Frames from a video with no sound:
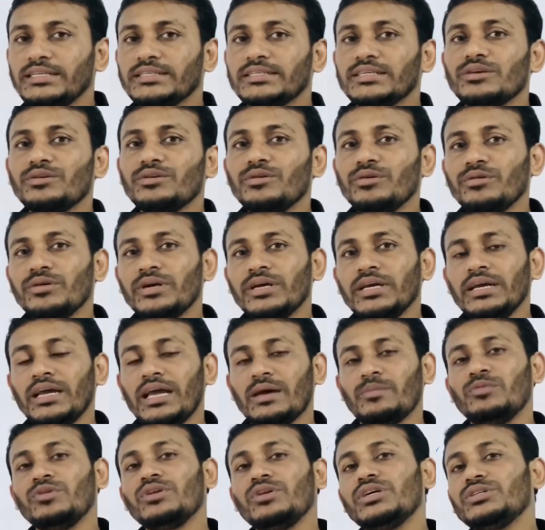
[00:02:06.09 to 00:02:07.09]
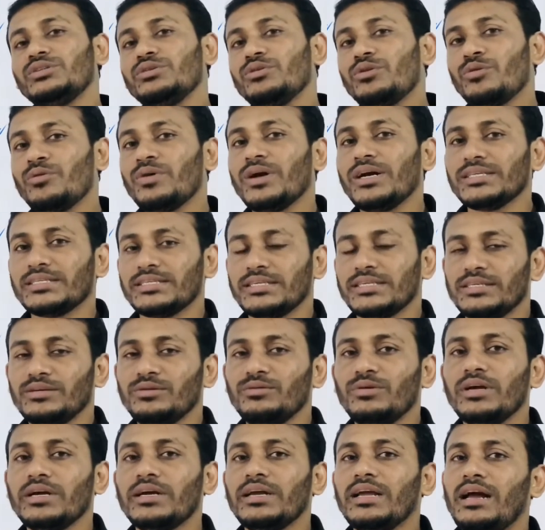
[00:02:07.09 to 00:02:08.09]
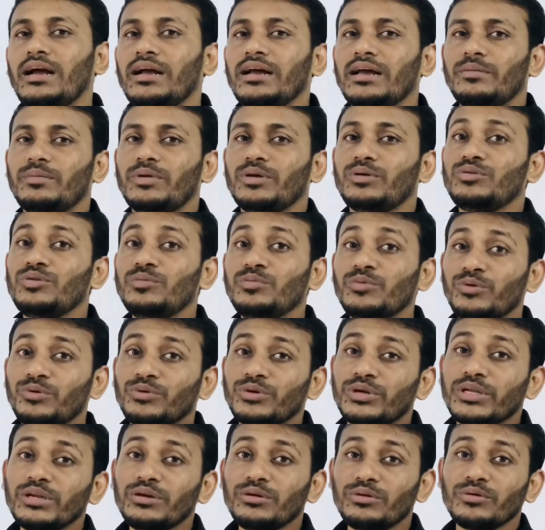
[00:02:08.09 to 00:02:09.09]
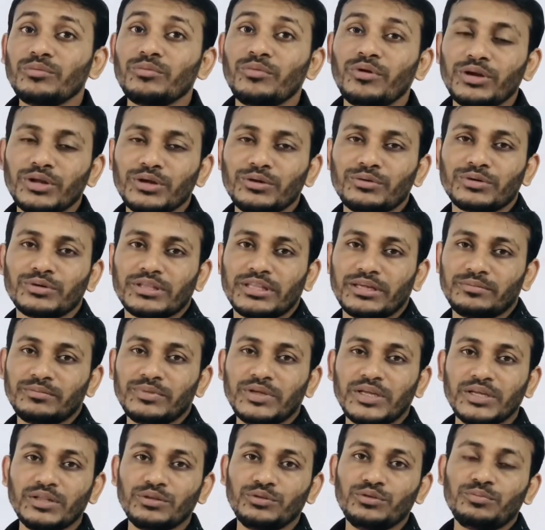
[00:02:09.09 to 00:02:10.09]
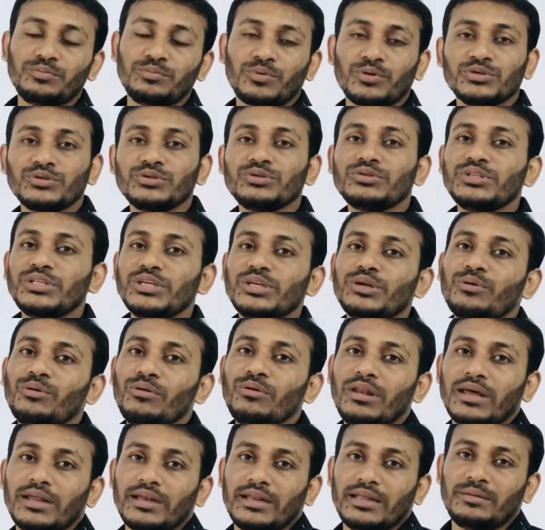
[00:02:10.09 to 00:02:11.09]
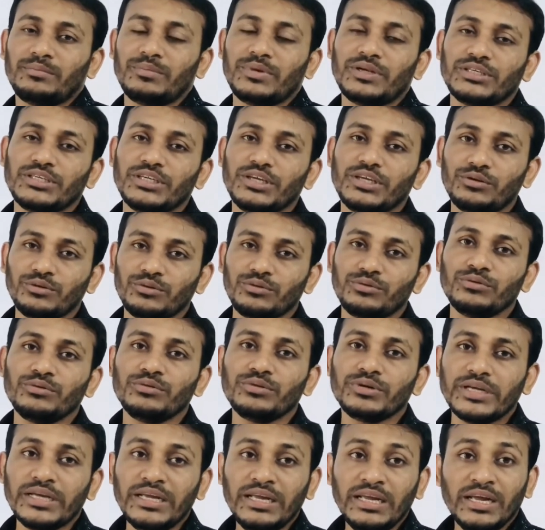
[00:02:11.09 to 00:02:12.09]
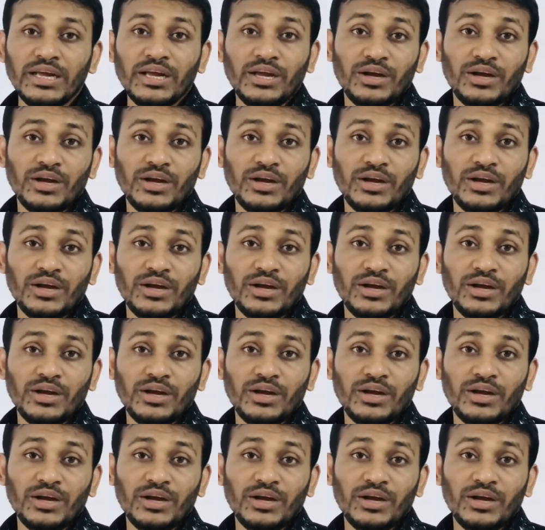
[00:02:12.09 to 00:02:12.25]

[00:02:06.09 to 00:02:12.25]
যেগুলোকে এমন কিছু রোগ আছে যেগুলোকে আগে আমরা খুব কঠিন রোগ মনে করতাম কিন্তু প্রযুক্তির কল্যাণে আমরা সেই রোগগুলোকে